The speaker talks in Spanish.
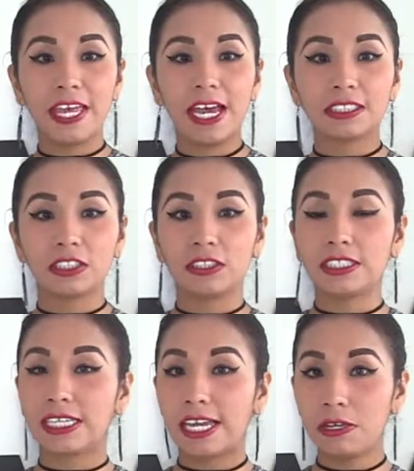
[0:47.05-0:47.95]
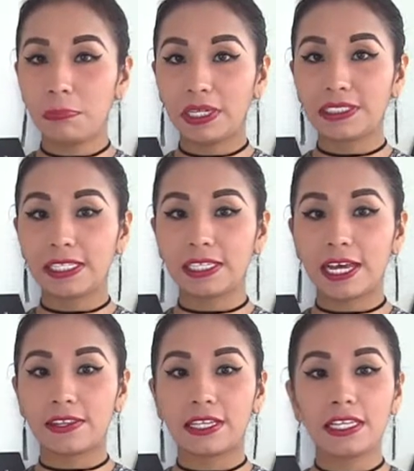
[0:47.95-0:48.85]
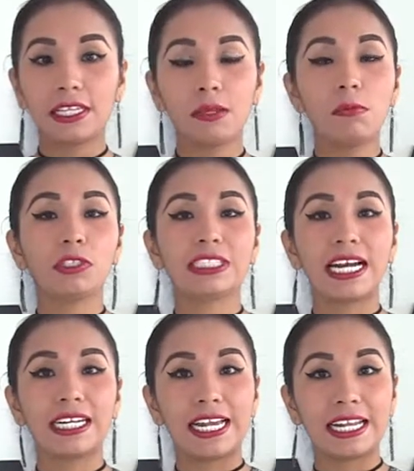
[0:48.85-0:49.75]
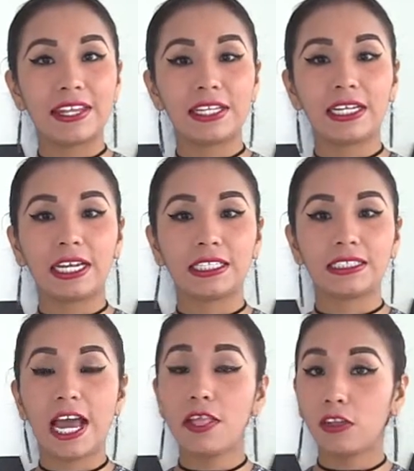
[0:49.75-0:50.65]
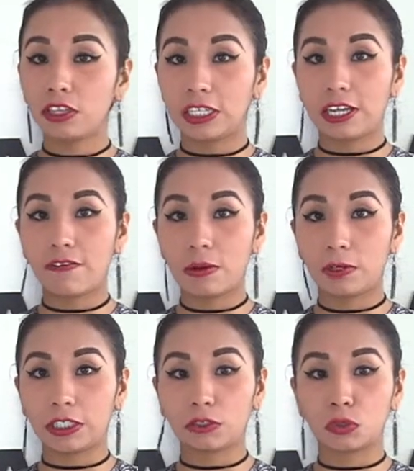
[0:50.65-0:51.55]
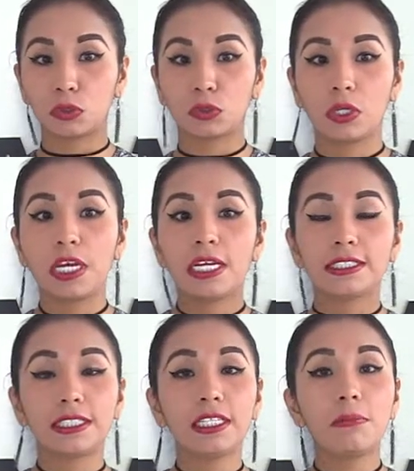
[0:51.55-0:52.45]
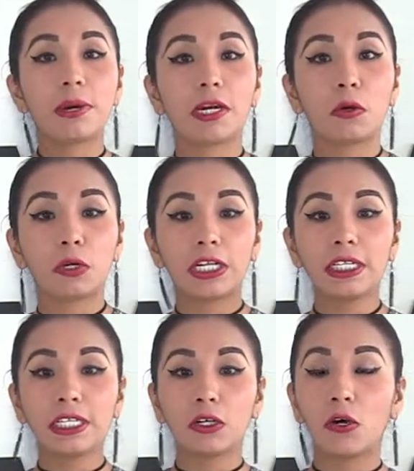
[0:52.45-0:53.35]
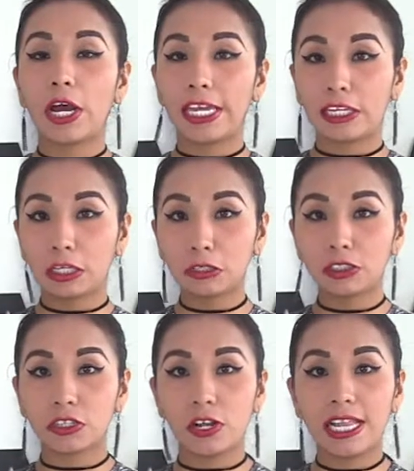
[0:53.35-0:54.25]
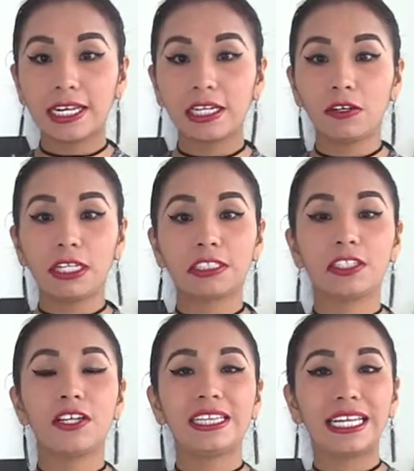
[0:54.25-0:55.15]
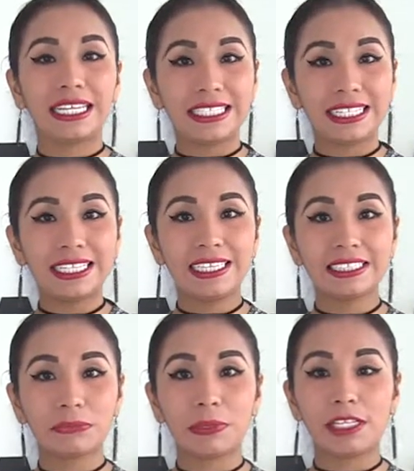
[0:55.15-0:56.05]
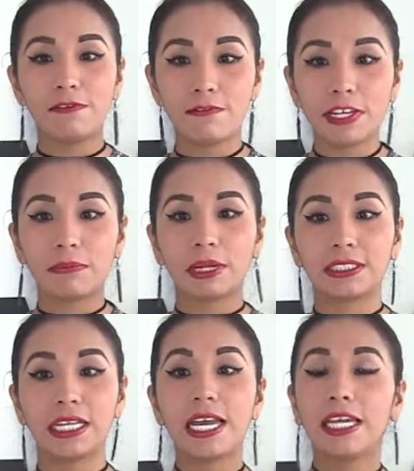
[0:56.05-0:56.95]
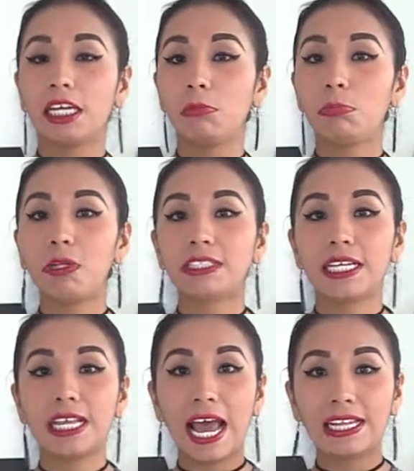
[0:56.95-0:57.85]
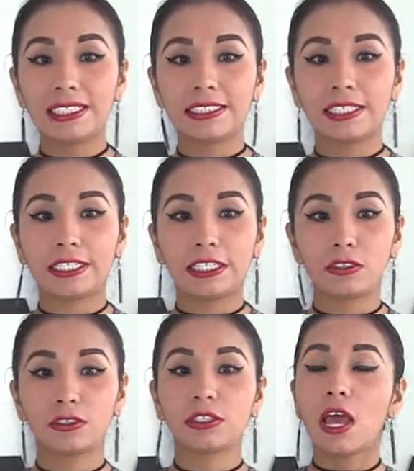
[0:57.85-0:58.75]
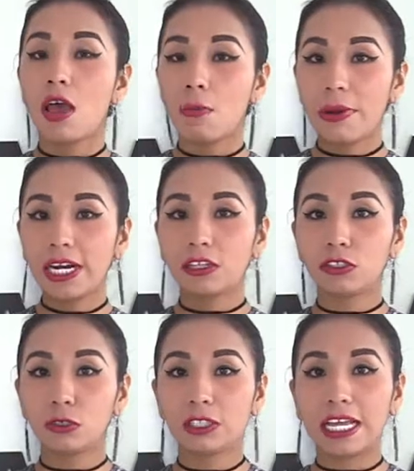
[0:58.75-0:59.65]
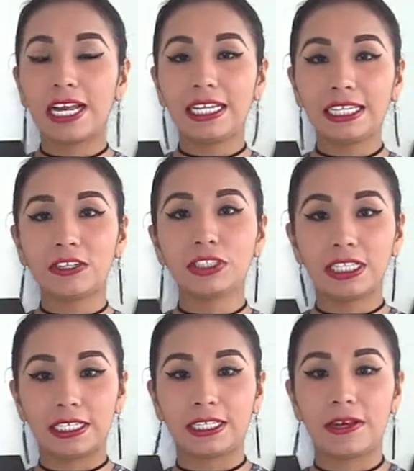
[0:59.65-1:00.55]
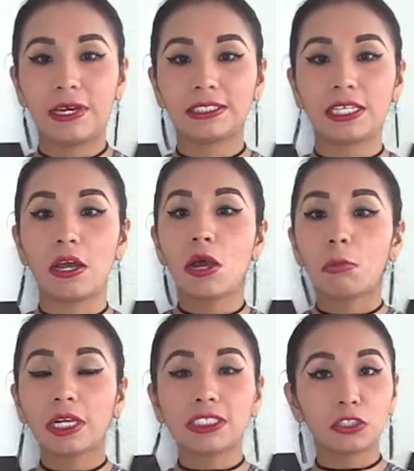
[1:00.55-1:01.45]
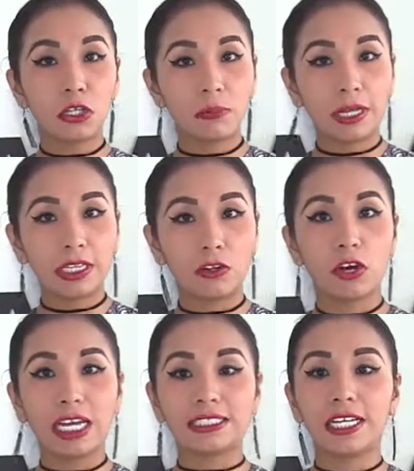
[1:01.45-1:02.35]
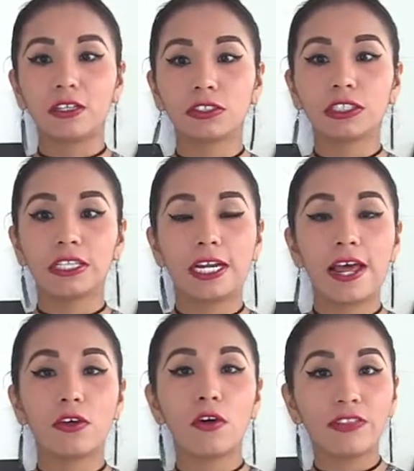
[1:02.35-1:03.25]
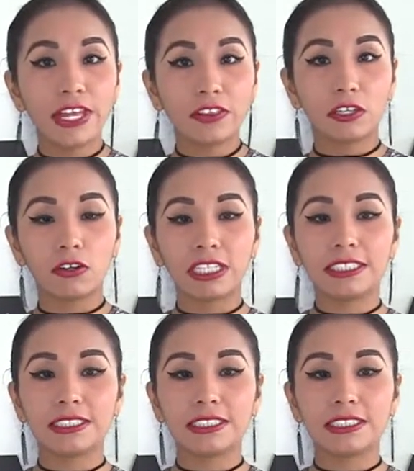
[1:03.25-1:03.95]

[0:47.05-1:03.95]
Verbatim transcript: de acciones de imparcialidad y de demostrar que la dirigencia no tiene favoritos. Sin embargo, criticó incluso la recolección de 500.000 firmas que impulsan a las tiriquiros para consultar y conseguir la base, pues todo método está considerado dentro del